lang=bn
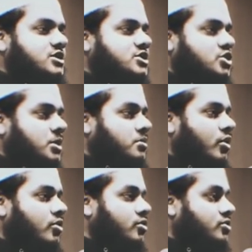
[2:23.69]
টেনশন আমি
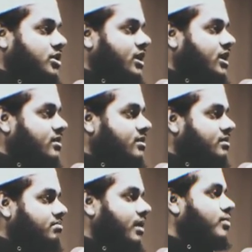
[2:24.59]
বহন করতে
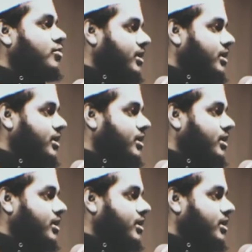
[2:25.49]
পারবো না